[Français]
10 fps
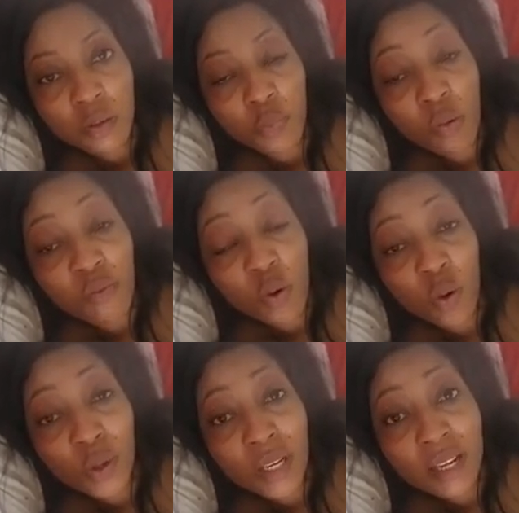Pourquoi vous
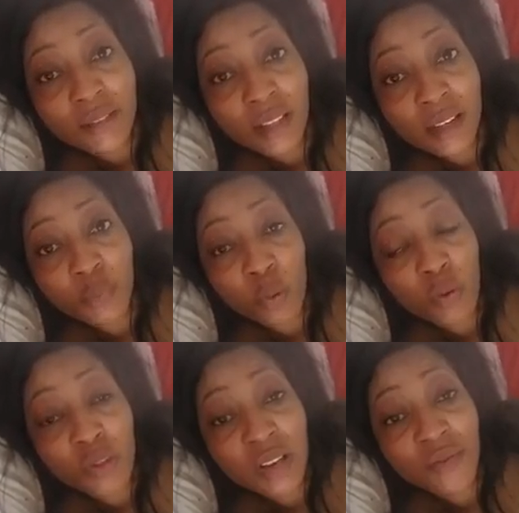cognez les têtes
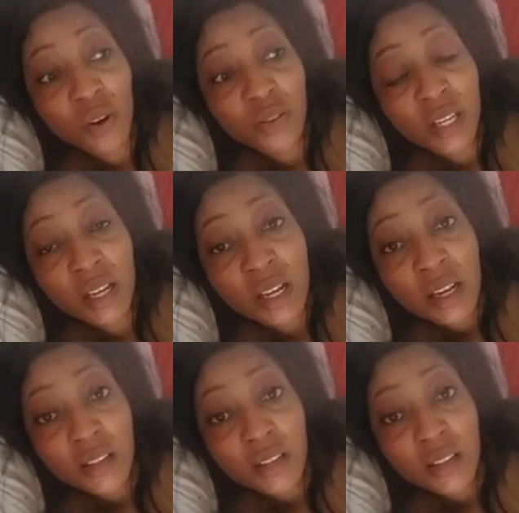Pourquoi vous inventez